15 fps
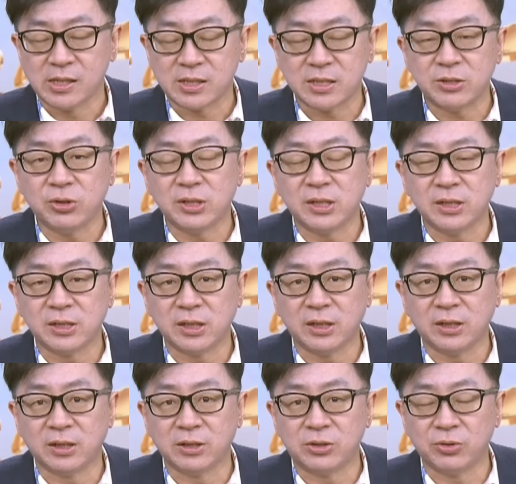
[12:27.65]
失去信
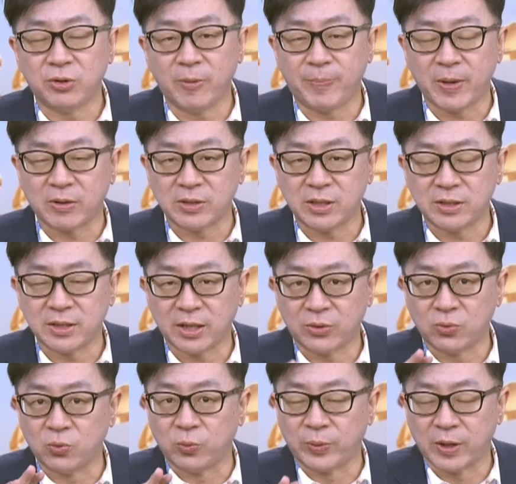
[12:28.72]
心呢，就会表现在
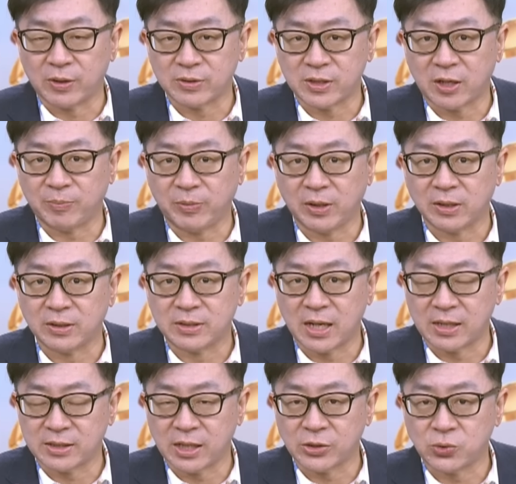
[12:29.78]
股票上面，
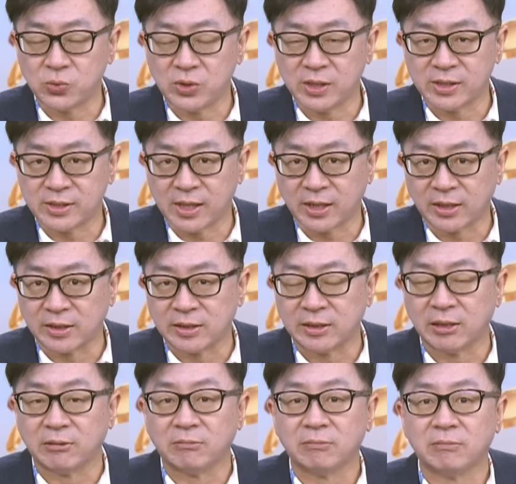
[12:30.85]
常常出现上影
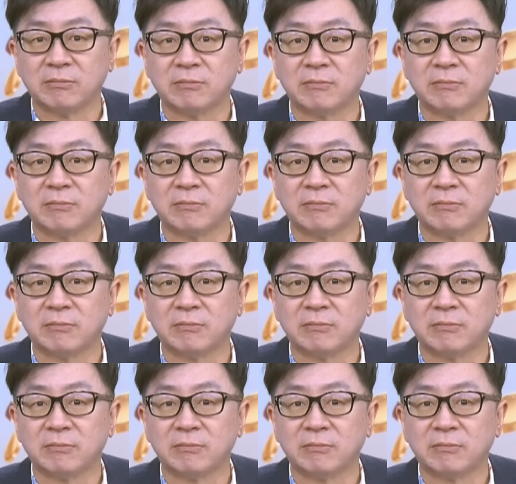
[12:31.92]
线。